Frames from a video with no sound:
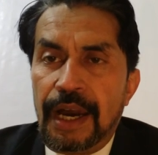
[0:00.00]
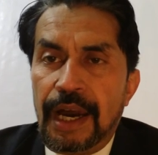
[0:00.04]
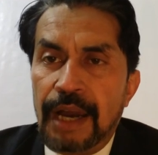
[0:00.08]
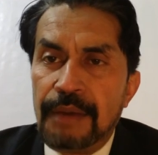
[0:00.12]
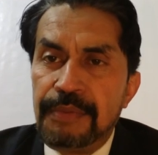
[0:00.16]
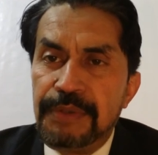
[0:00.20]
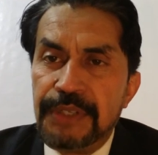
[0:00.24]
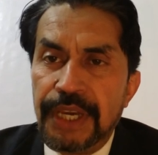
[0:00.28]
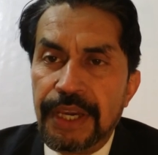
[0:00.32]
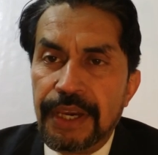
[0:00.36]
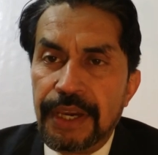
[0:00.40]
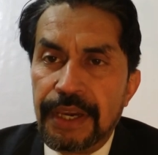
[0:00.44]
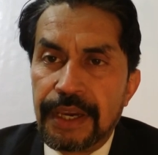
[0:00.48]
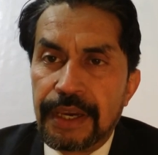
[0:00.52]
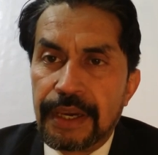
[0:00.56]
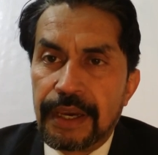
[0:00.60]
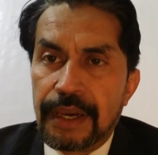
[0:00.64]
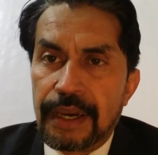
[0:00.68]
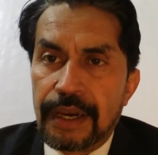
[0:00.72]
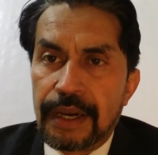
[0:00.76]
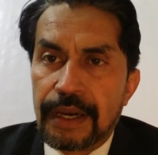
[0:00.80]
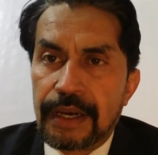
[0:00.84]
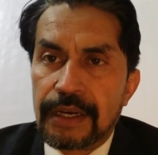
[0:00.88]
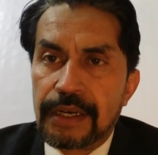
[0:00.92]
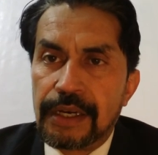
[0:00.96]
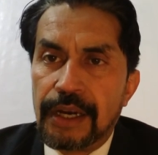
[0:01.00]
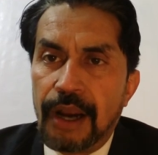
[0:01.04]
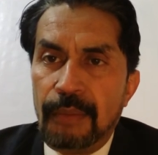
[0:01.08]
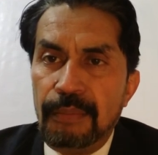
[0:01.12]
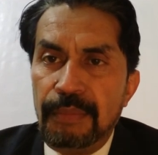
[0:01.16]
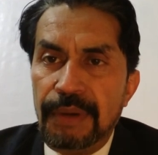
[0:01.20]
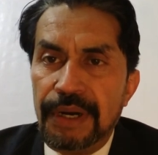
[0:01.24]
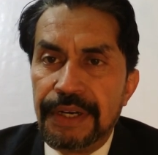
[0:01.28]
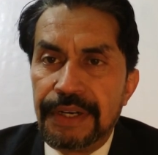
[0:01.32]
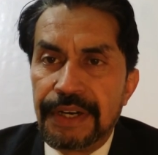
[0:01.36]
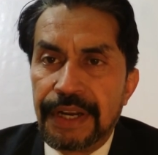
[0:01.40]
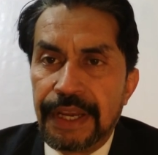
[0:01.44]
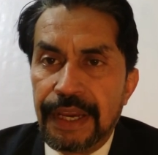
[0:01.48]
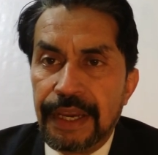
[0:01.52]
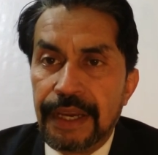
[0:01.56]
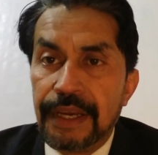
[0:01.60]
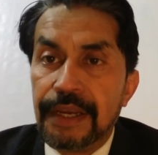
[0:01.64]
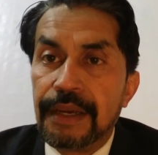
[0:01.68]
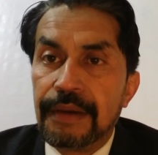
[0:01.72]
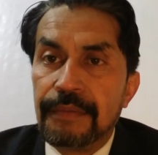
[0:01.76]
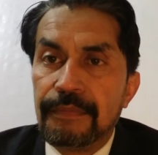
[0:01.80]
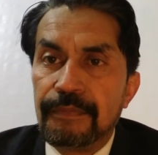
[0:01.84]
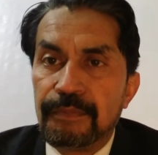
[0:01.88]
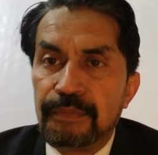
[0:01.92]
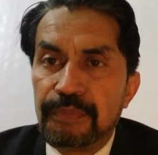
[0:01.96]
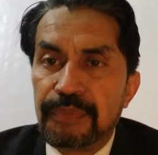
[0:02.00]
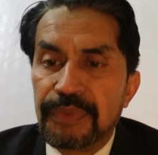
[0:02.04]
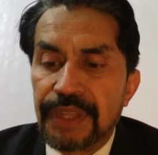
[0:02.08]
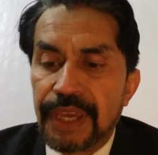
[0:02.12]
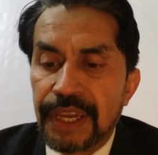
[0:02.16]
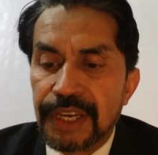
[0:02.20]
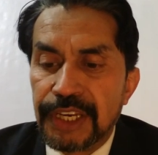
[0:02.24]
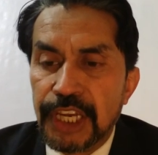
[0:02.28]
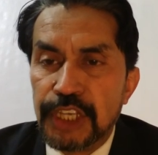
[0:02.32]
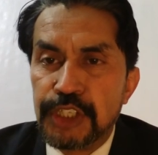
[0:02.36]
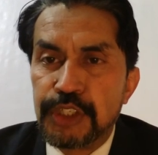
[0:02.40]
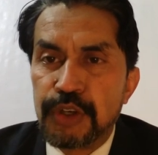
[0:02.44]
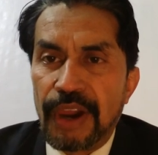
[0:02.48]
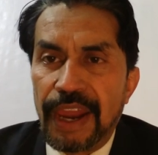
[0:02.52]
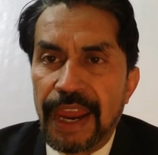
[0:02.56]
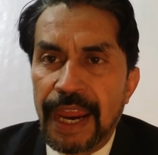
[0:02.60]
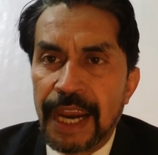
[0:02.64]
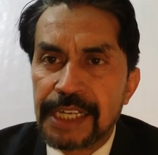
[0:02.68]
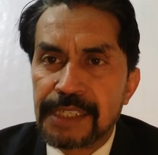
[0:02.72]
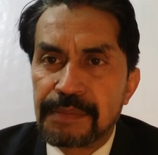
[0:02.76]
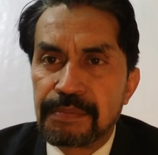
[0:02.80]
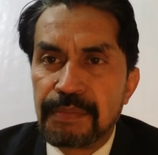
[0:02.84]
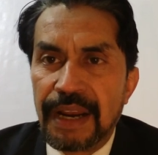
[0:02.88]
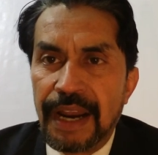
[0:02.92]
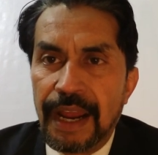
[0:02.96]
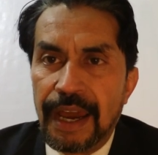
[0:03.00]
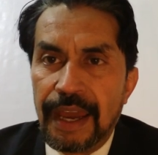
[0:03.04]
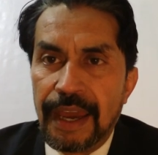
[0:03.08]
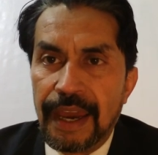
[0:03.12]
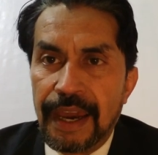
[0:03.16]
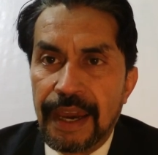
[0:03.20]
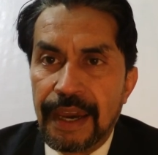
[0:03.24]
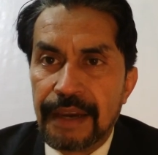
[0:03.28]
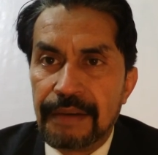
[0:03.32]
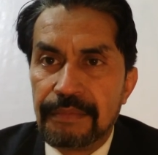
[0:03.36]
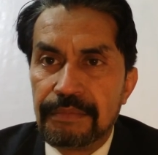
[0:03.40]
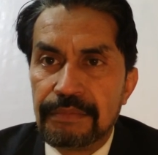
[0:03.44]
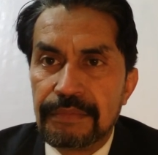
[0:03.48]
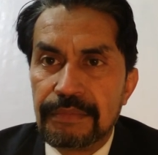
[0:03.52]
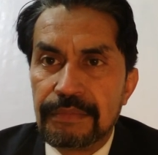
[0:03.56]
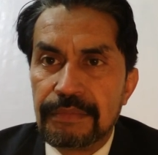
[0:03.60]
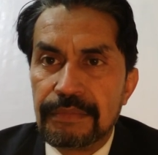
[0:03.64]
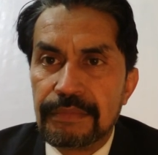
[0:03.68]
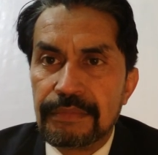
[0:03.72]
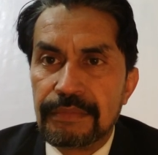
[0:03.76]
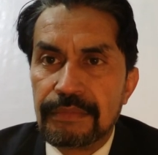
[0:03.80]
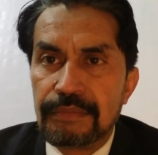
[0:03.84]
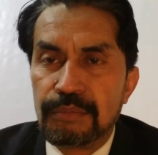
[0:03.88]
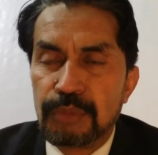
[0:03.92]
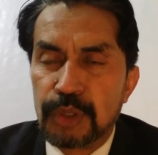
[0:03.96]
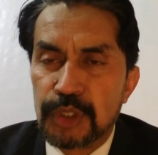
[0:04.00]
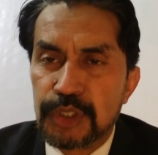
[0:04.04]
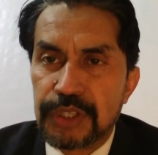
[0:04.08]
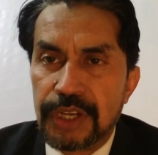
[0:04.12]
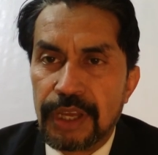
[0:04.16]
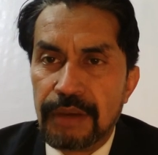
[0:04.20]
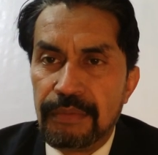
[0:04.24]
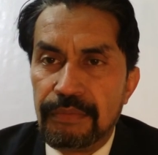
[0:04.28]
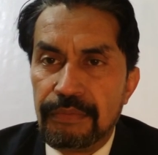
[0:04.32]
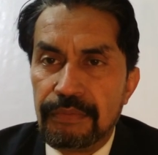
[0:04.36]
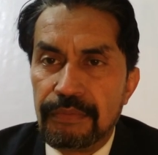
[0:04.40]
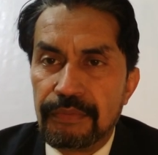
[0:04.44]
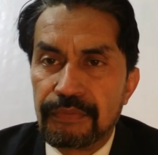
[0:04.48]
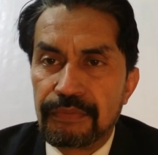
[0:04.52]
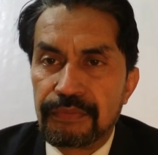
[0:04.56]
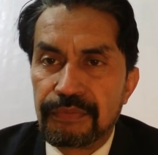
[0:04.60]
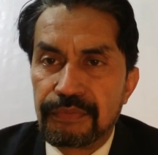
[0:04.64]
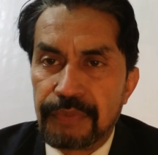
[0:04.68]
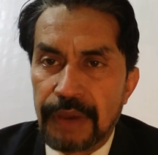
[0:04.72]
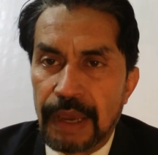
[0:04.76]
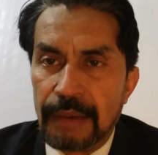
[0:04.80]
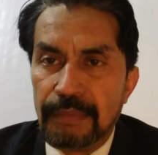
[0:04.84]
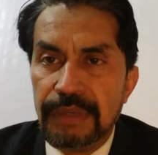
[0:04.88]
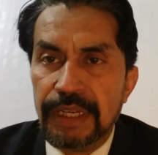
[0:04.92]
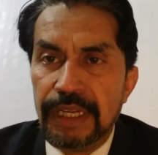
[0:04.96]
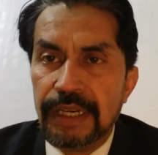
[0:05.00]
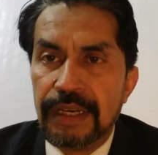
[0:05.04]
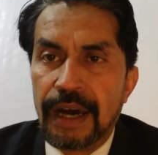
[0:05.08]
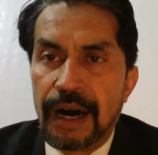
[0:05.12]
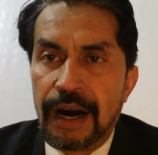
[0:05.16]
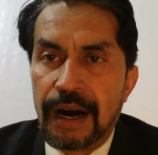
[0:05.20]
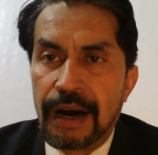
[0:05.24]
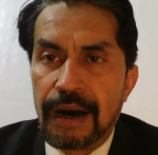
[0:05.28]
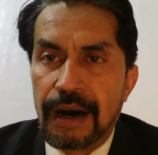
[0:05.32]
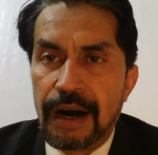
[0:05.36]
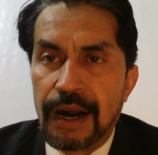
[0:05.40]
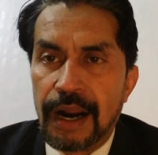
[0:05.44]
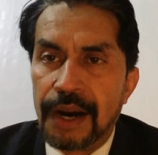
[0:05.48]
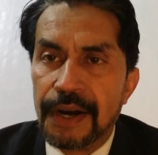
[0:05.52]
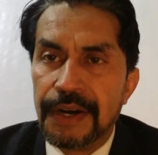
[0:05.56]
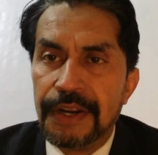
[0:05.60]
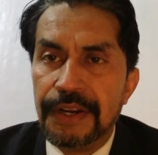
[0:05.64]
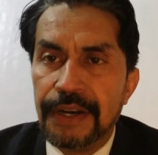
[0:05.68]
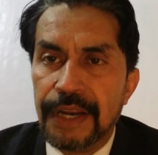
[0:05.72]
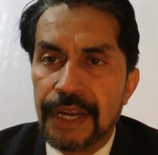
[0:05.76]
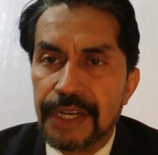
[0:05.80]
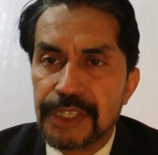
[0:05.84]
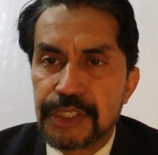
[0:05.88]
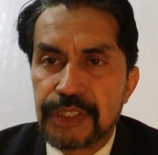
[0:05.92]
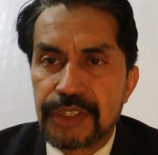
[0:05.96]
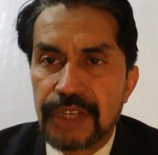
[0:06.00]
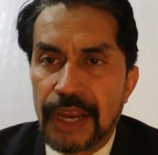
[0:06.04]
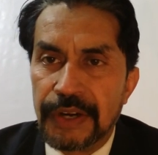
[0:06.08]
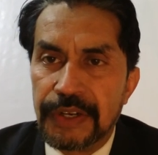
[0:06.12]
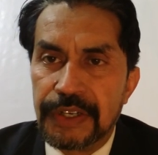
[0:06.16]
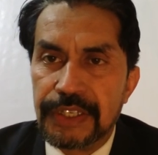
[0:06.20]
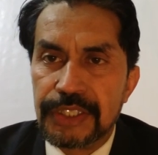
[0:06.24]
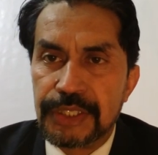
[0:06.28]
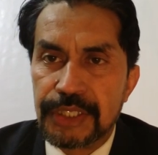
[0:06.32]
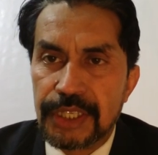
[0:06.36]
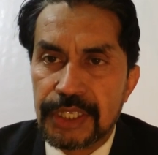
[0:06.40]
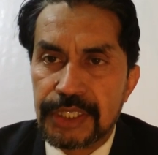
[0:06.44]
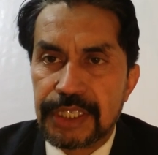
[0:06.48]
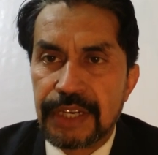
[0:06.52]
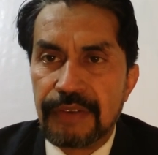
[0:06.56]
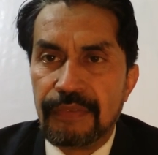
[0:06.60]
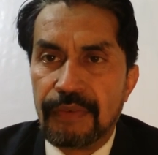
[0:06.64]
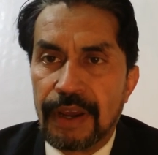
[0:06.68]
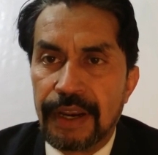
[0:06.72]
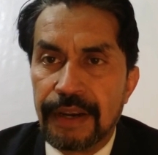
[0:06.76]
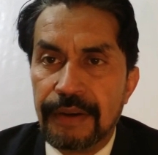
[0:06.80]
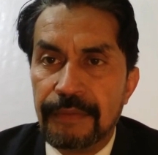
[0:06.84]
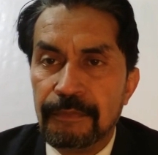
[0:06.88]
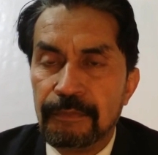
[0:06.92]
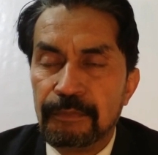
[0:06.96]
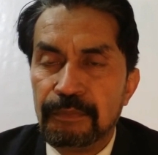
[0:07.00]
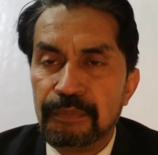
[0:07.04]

अब ये गवर्नमेंट ने ये जो एक्ट बनाया है मुस्लिम फैमिली लॉ ऑर्डिनेंस 1961